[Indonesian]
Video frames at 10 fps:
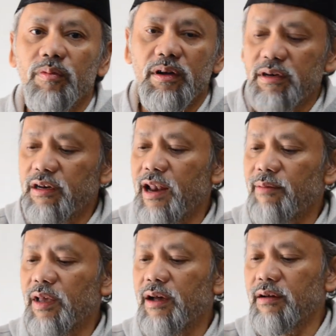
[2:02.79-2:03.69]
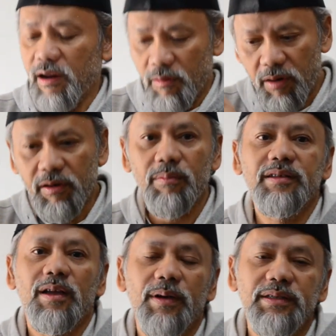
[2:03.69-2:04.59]
uh, di dalamnya. Nah orang-orang
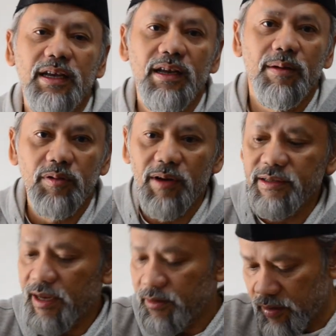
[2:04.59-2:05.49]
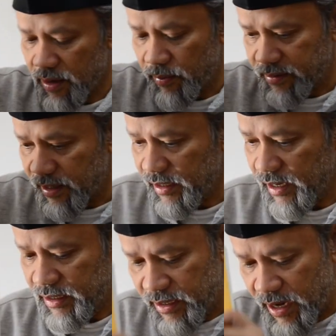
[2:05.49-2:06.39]
belajar bahasa ini. Kebetulan saya juga belajarnya
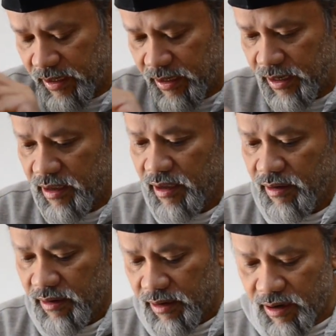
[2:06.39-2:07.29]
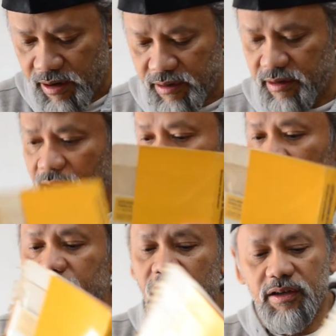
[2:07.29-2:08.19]
ini dan ini. Nah di
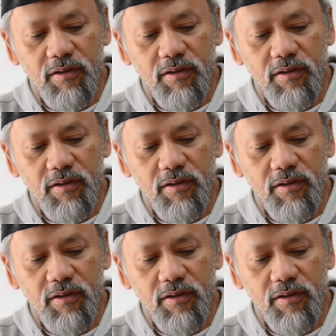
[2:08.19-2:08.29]
dalamnya ini juga ada